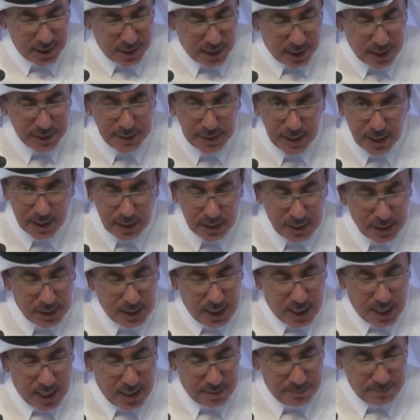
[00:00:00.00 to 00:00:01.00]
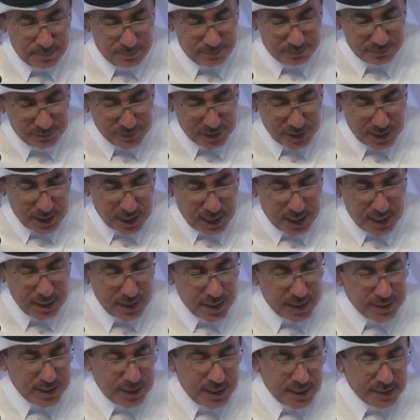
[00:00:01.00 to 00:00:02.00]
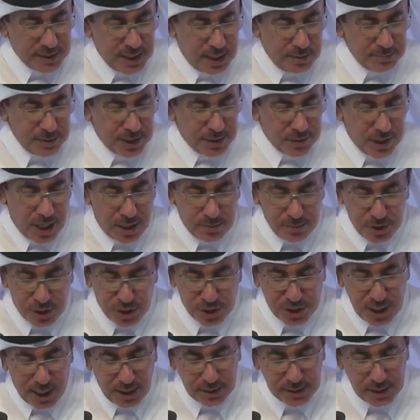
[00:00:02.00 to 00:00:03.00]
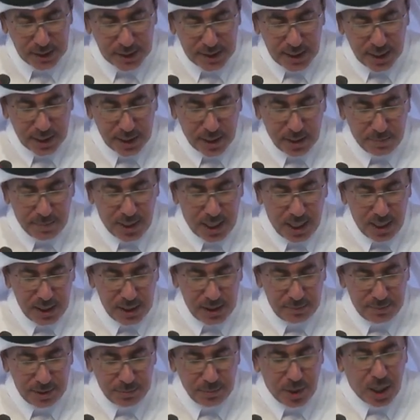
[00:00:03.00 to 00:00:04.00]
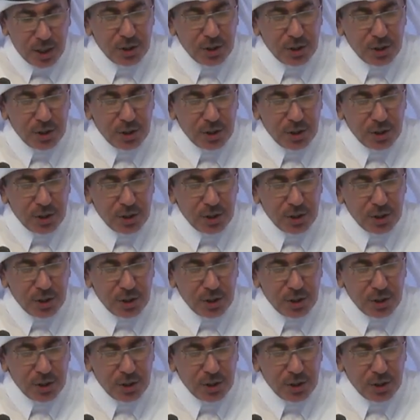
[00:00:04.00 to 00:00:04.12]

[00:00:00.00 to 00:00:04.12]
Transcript: النقل العام الذي يدعم نظام الشحن الكهربائي بما